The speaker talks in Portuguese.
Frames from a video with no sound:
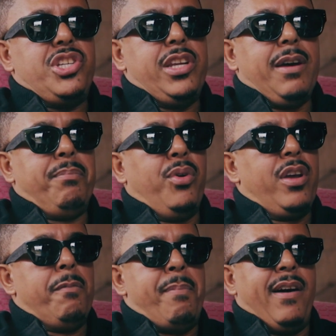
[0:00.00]
dia,
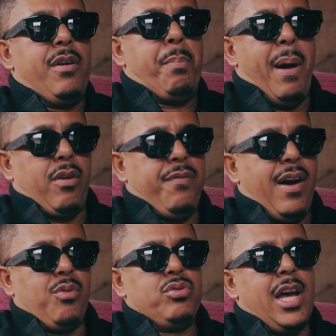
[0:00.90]
pô, eu, eu pago
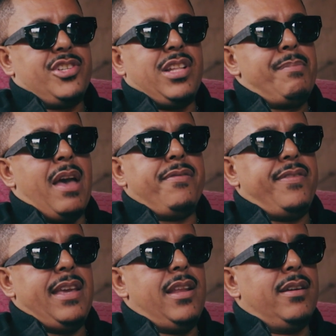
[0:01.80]
faculdade da minha
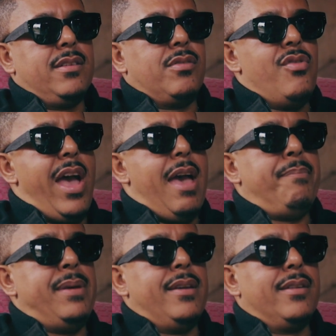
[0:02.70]
filha com
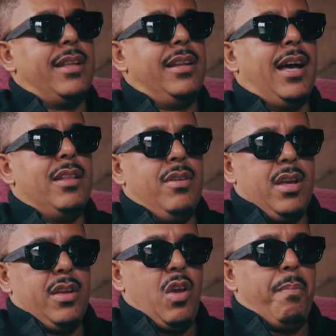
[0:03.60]
rap, tá ligado?
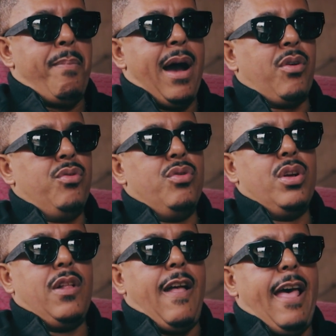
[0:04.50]
Eu pago
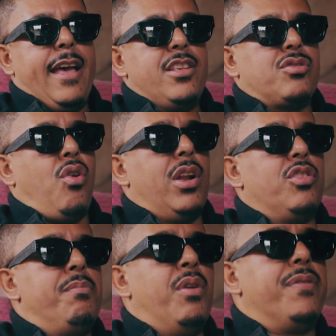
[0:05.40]
é, escola
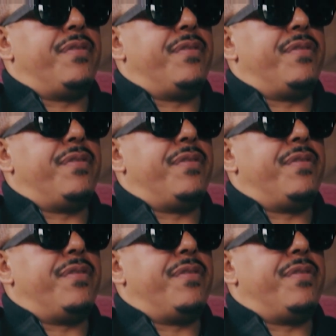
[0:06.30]
do meu